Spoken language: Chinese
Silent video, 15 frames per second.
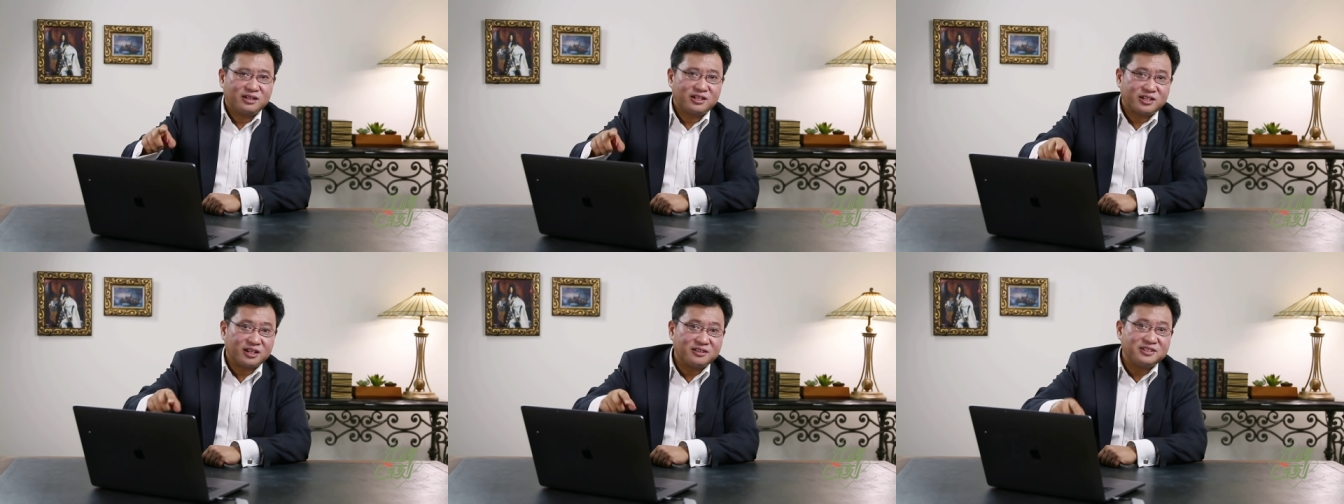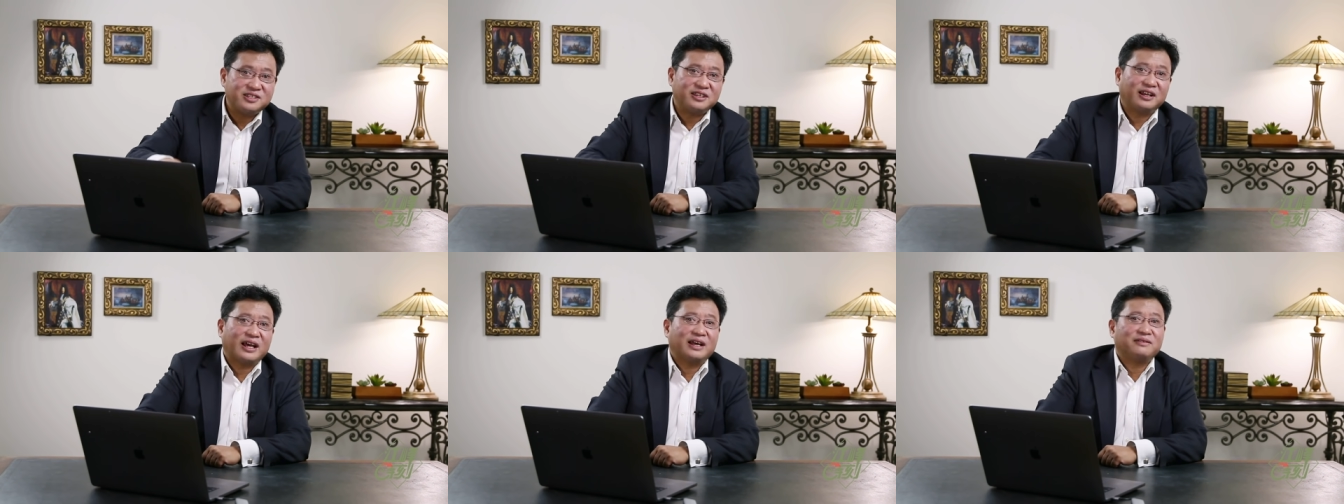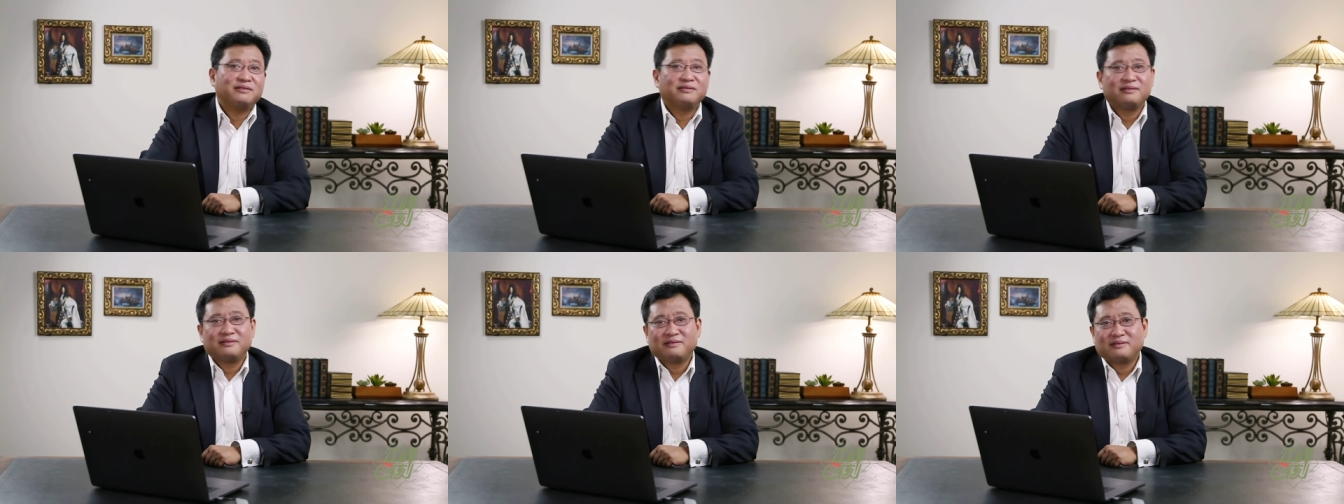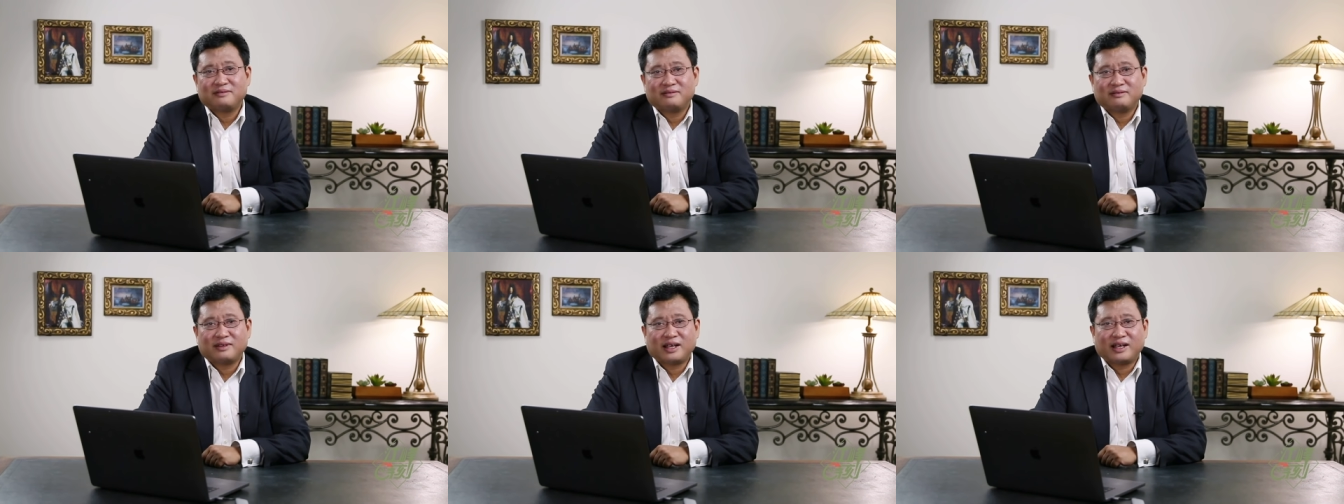申纪兰。
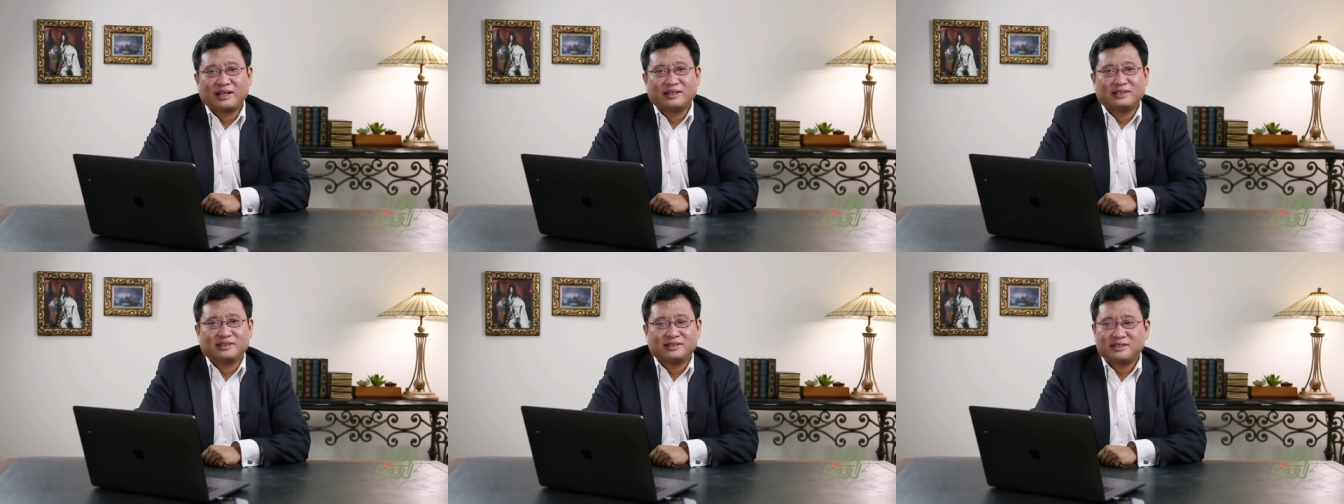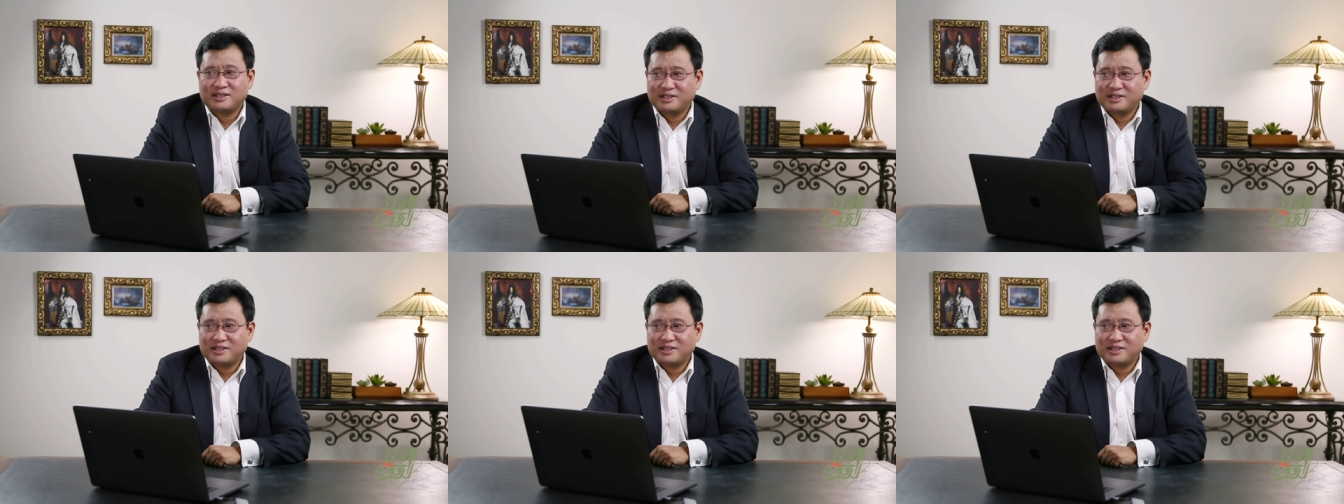哎，你